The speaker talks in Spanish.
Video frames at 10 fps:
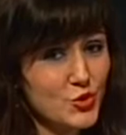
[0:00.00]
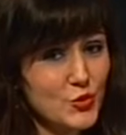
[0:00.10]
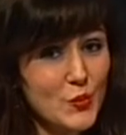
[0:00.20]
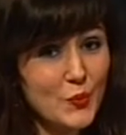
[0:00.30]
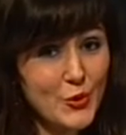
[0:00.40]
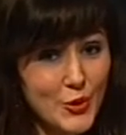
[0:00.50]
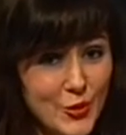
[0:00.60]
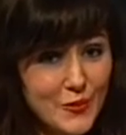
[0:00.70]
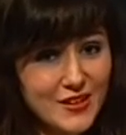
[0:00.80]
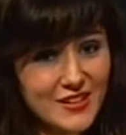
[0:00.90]
un
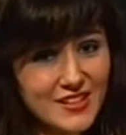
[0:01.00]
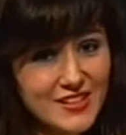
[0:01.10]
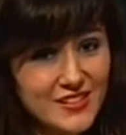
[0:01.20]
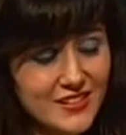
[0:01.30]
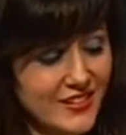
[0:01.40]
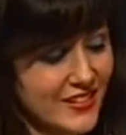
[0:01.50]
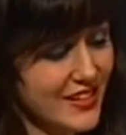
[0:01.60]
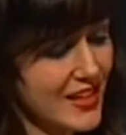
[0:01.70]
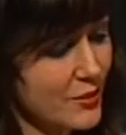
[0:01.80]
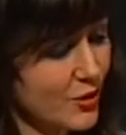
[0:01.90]
poco más eh,
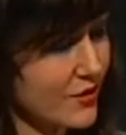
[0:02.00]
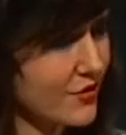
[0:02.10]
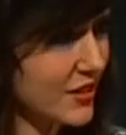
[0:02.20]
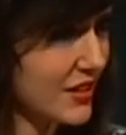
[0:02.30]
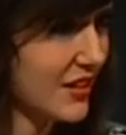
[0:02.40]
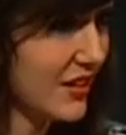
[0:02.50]
la biografía